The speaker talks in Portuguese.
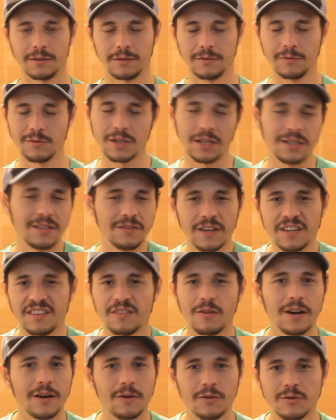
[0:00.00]
Não sei se vai
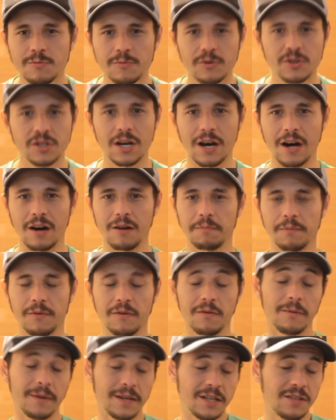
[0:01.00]
ser o recorde mundial,
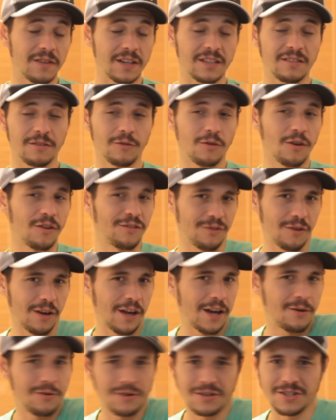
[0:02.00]
provavelmente vai ser o nosso
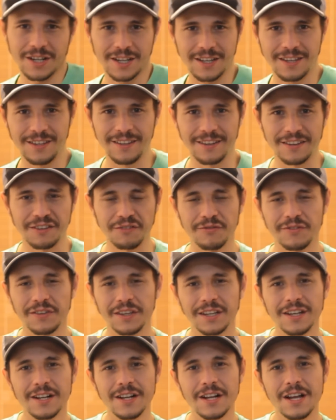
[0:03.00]
recorde aqui,
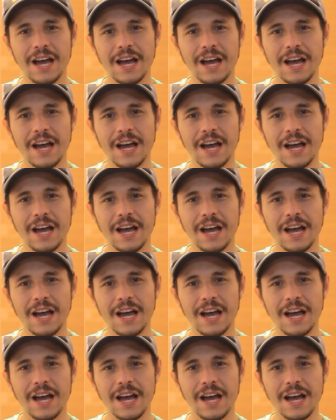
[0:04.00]
enfim.